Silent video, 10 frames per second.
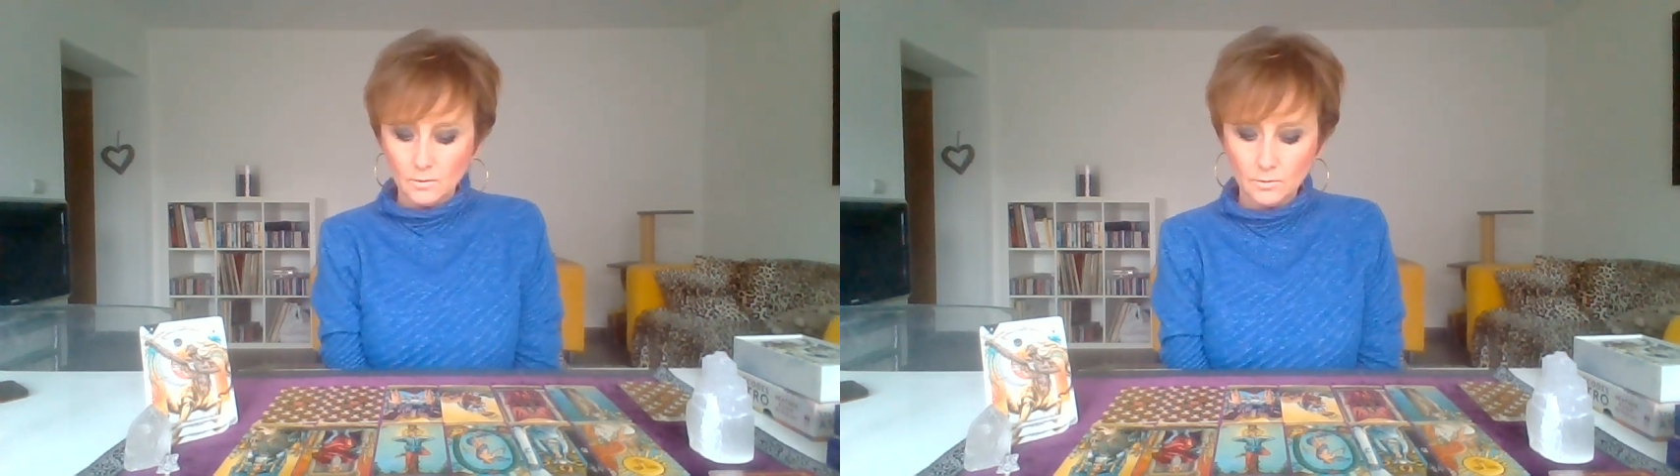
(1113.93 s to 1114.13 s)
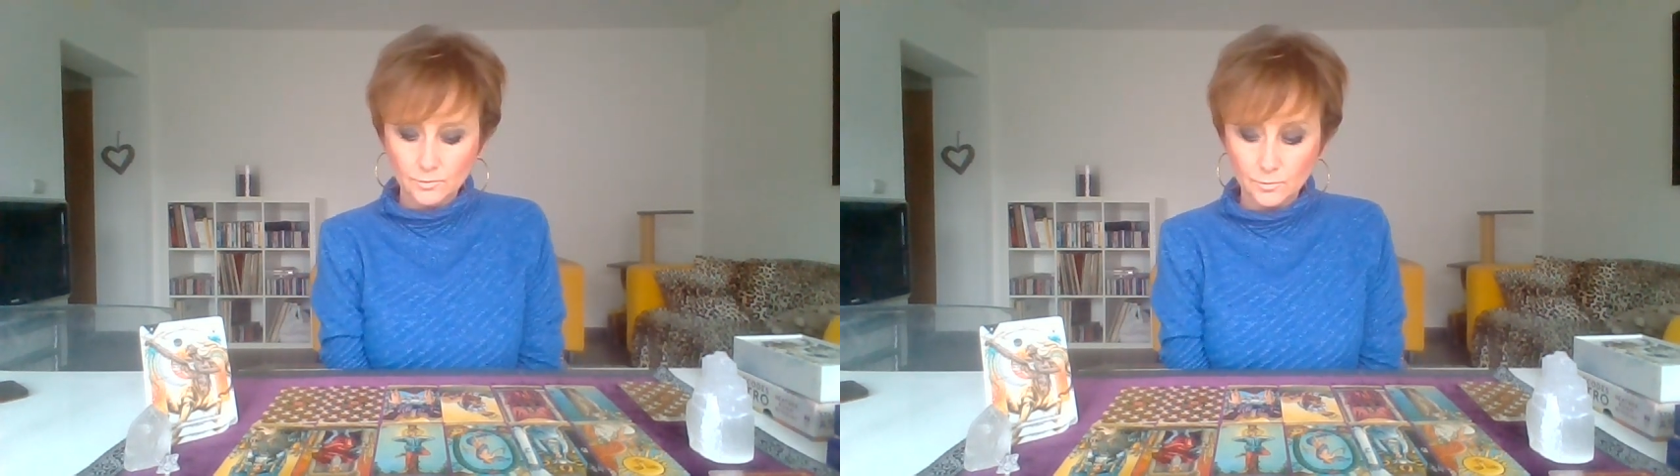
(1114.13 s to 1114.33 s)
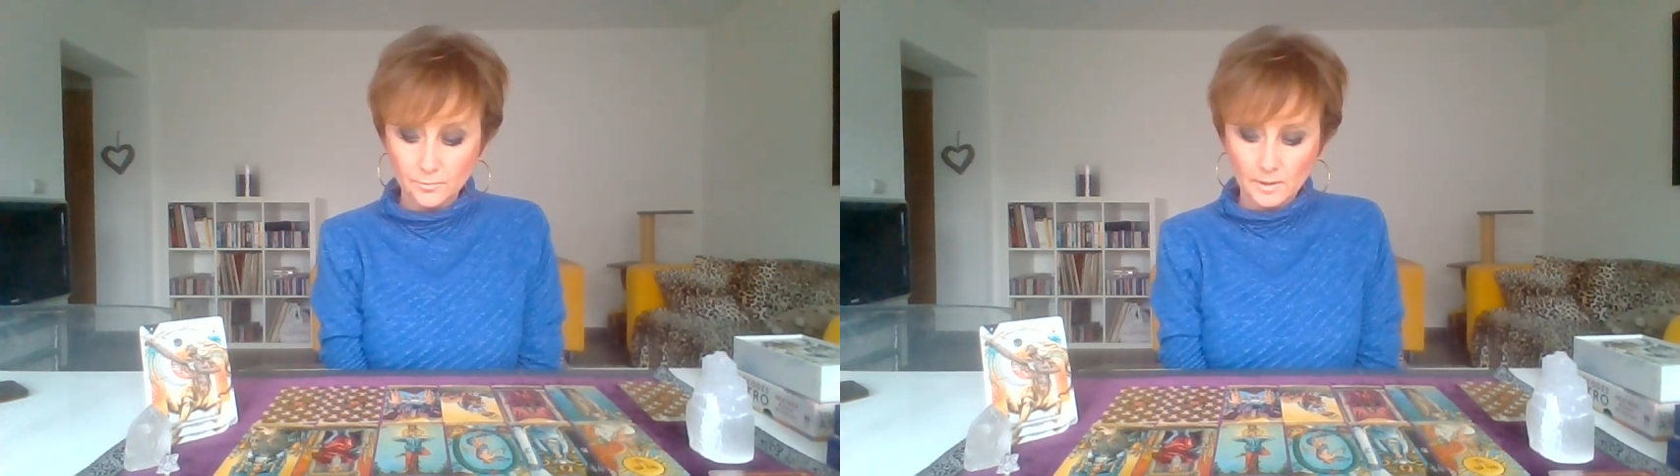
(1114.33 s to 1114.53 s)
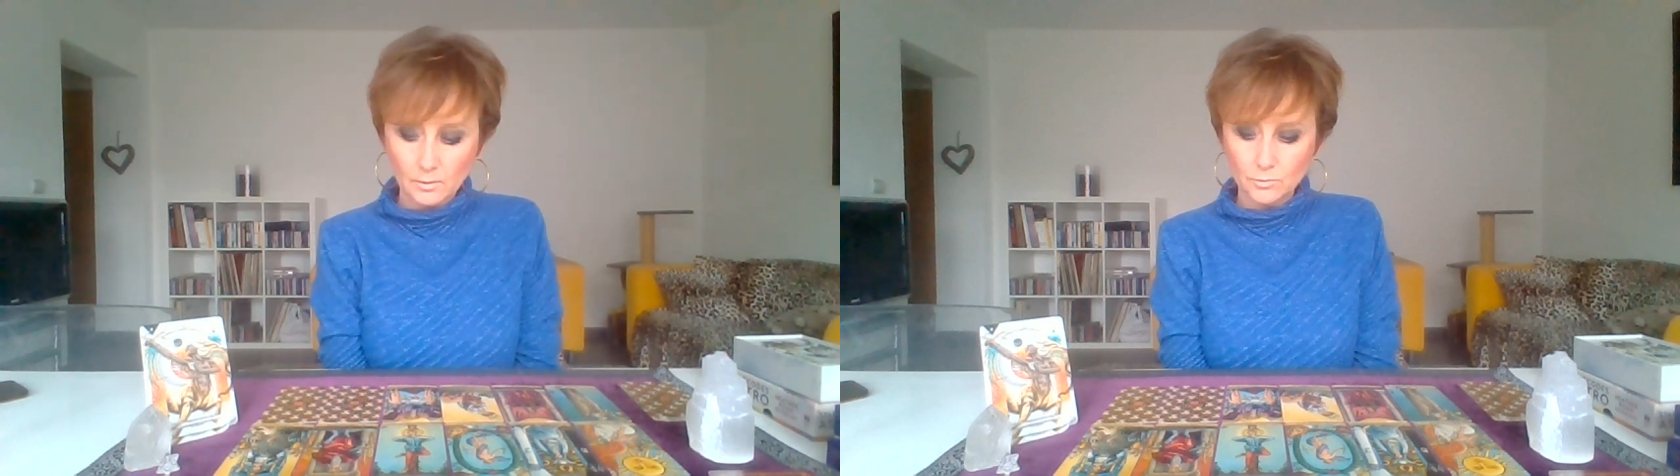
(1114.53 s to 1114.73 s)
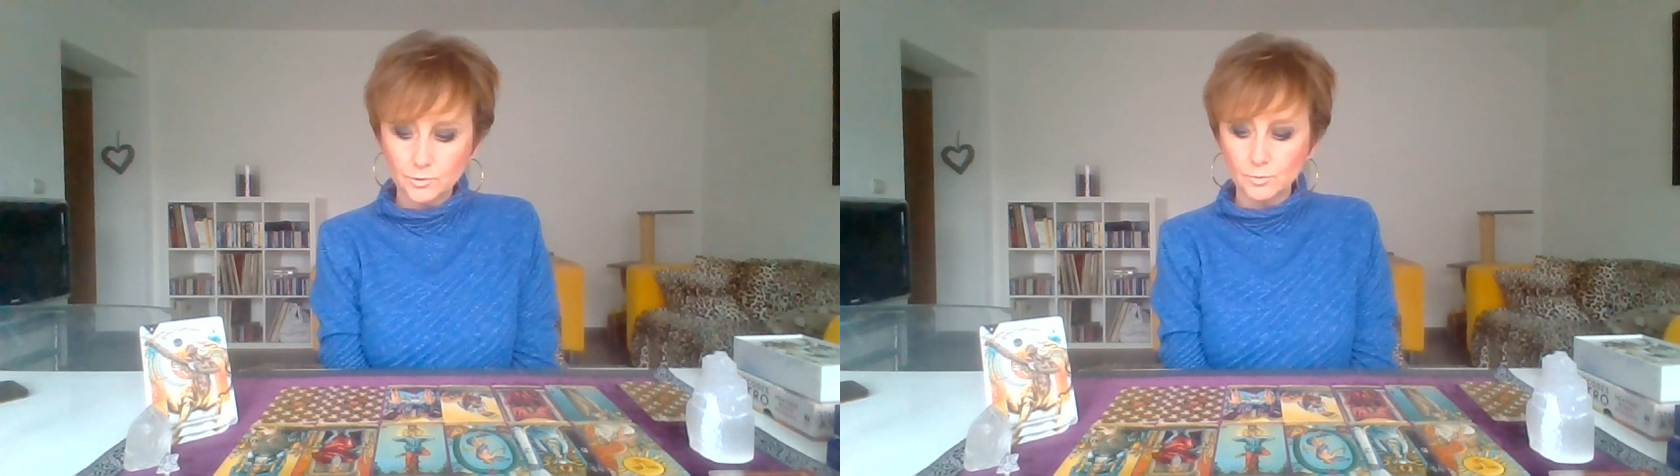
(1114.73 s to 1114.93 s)
euh, de
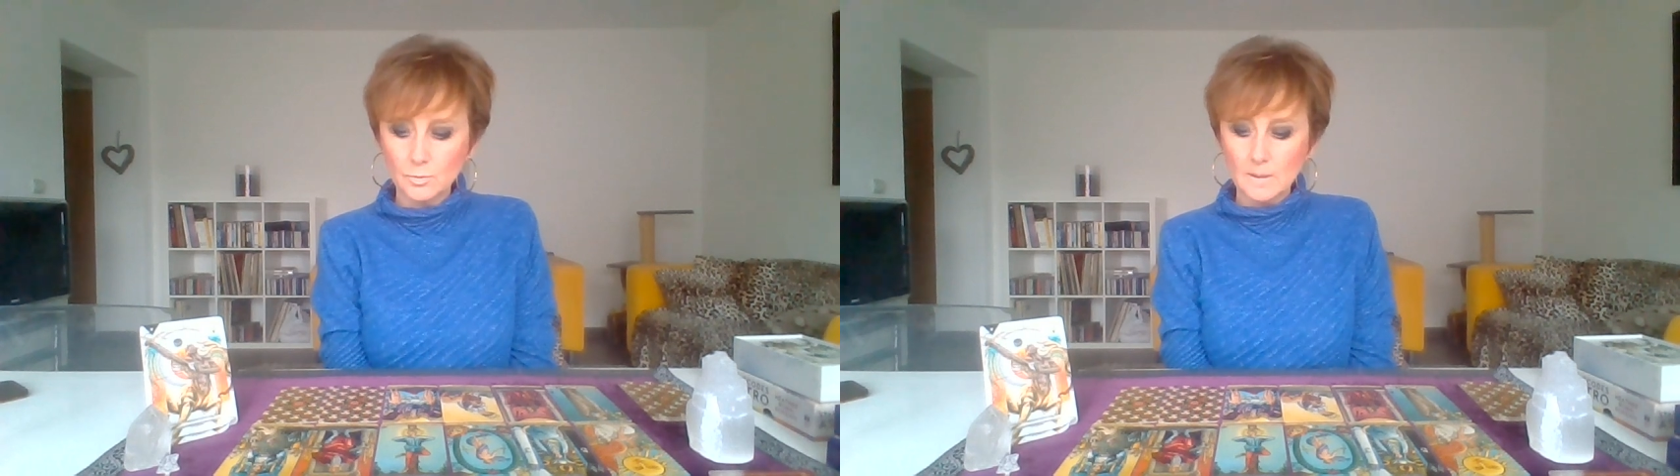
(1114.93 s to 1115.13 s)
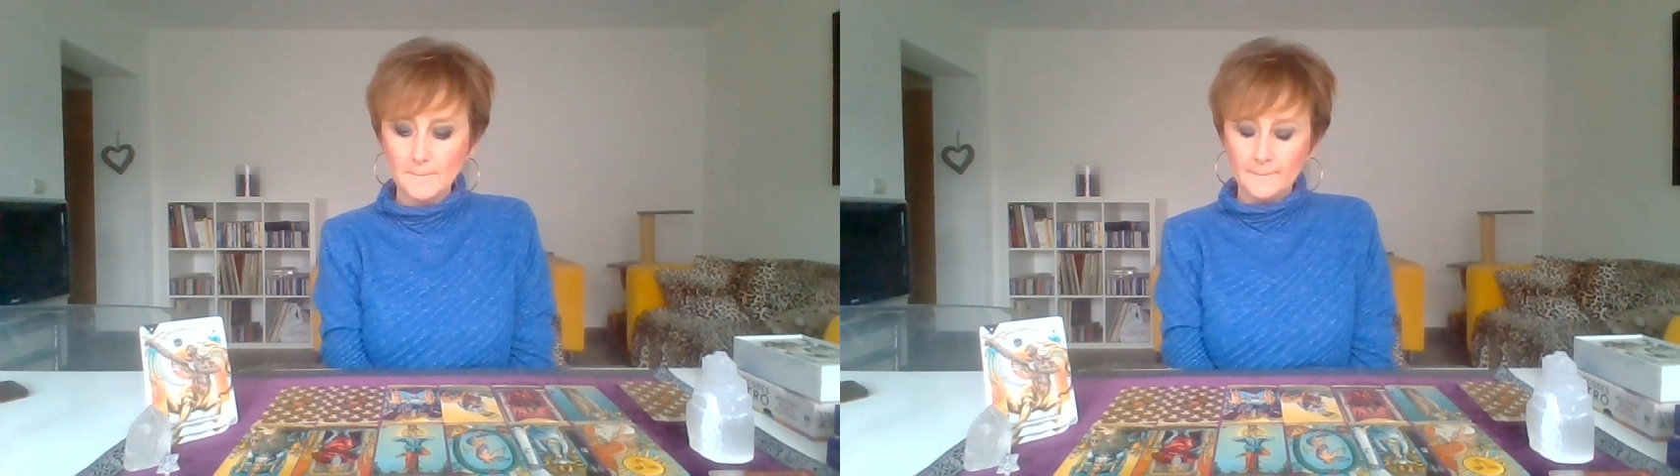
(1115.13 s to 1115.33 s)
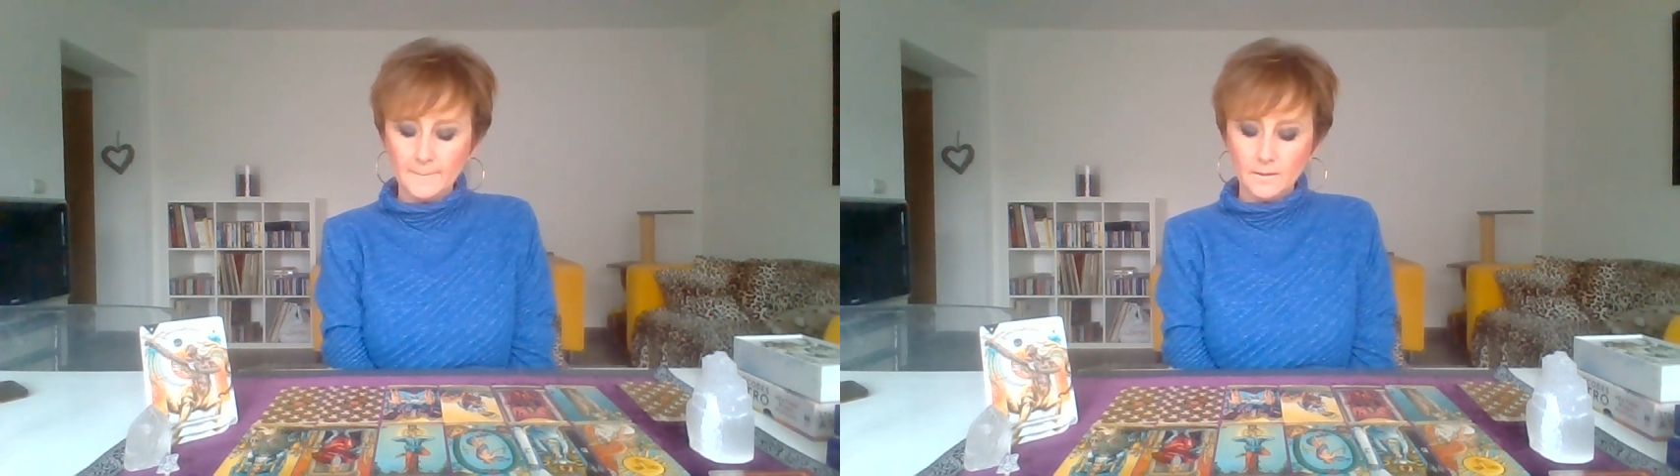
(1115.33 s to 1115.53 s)
faire le choix